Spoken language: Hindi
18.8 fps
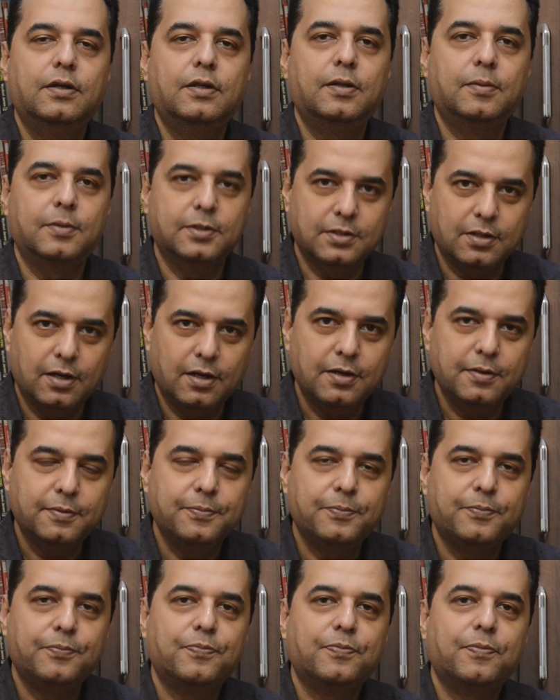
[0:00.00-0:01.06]
नमस्कार
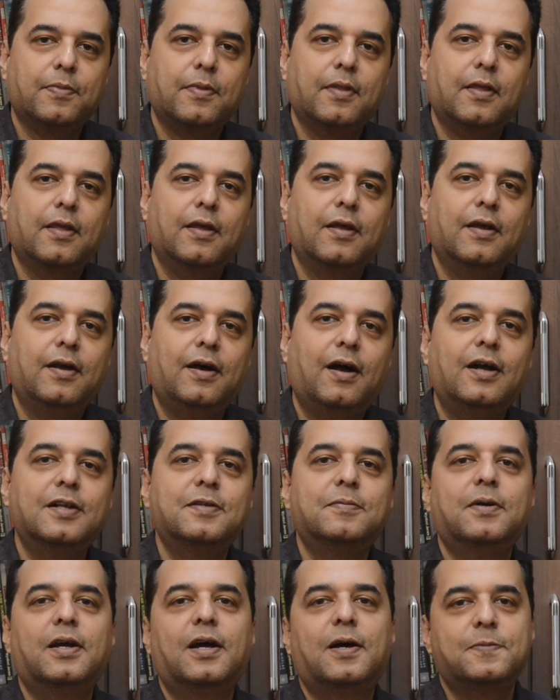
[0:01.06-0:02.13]

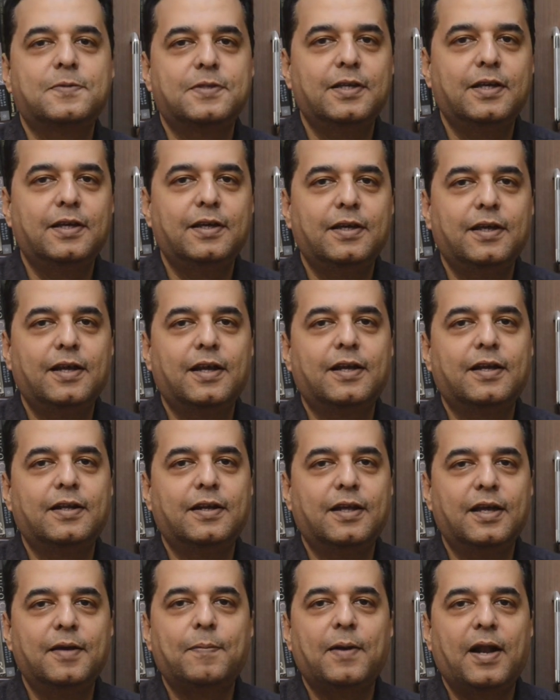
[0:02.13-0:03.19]
आज मैं आपसे एक
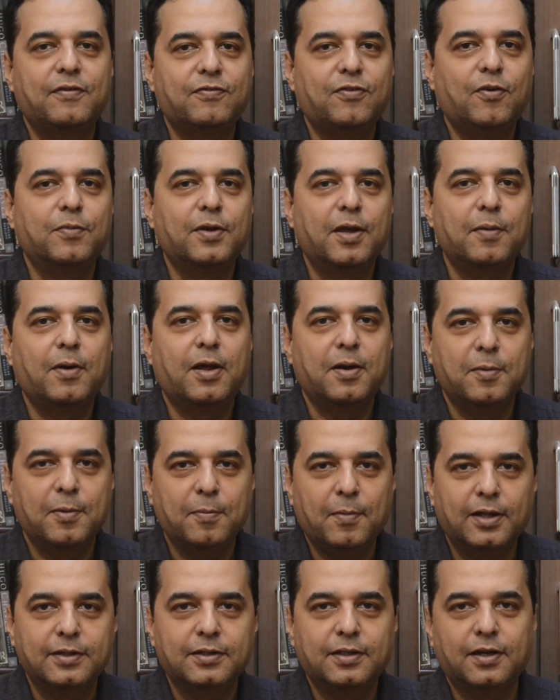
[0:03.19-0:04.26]
नए प्लेटफॉर्म के बारे में
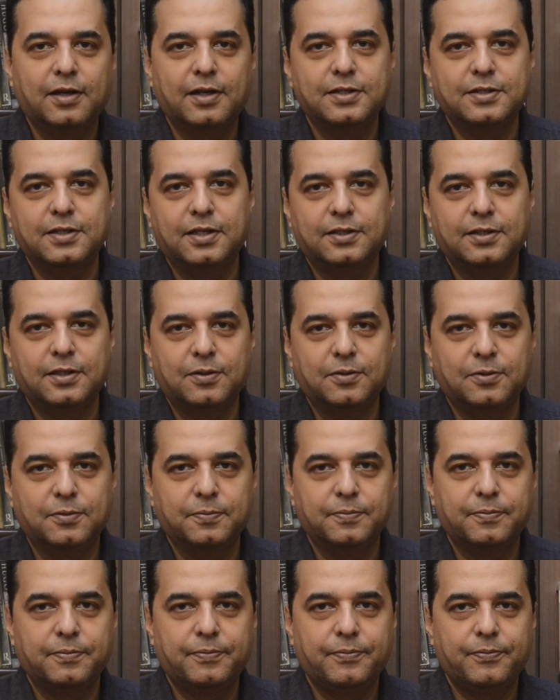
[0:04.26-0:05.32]
बात करना चाहता
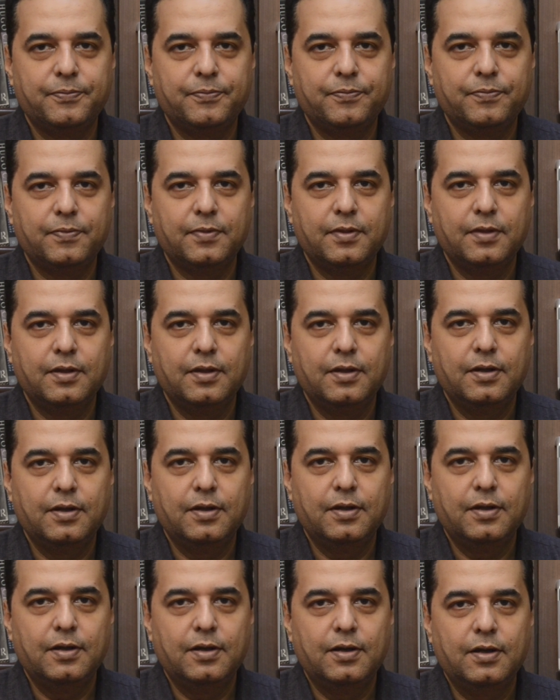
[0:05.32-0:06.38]

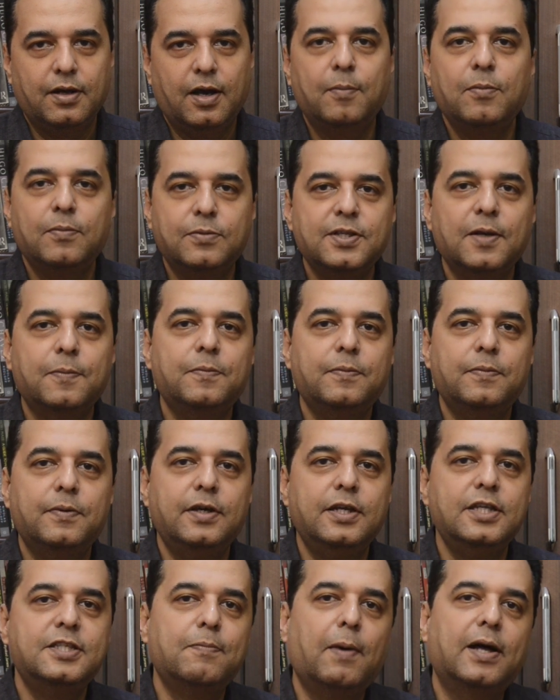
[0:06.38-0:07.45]
हूं हम सब
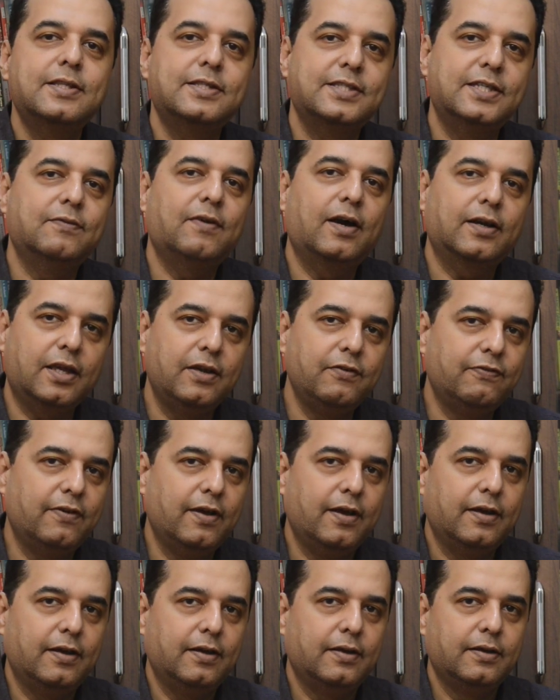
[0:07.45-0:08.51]
इस बात से वाकिफ
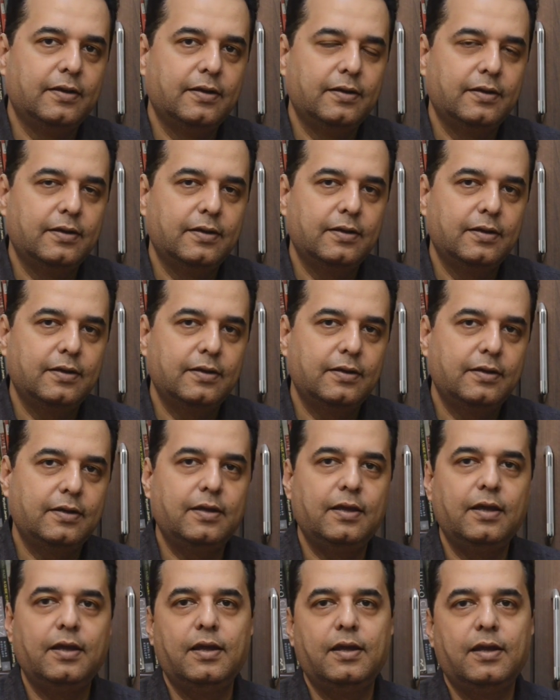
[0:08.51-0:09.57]
है
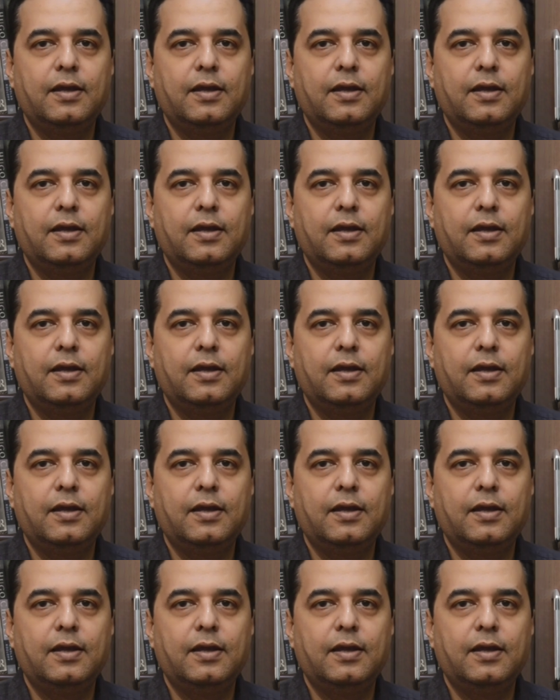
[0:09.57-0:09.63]
कि